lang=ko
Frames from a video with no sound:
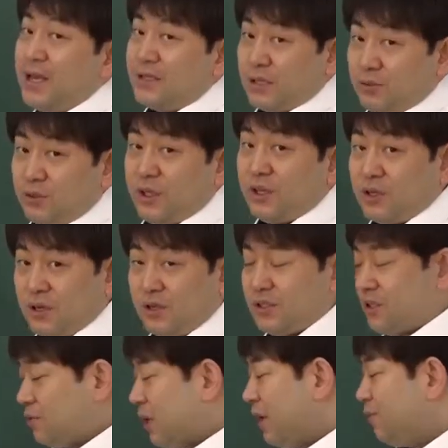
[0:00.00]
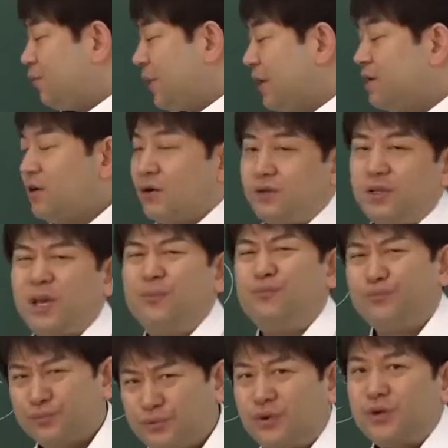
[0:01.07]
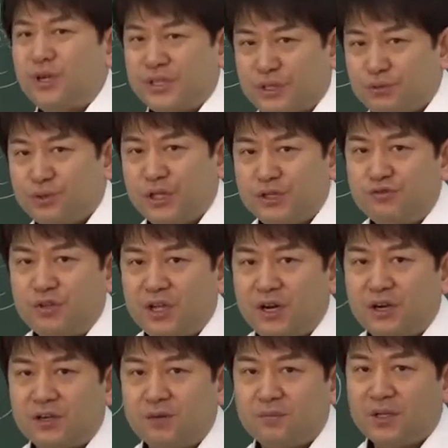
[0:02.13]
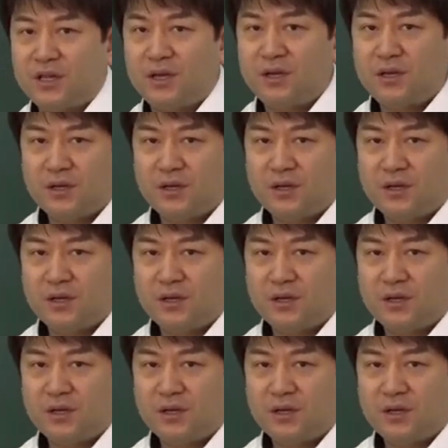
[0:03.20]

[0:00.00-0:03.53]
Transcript: 작동되는 클러치와 브레이크가 어떻게 부드럽게 작동이 될 수 있다는 겁니다.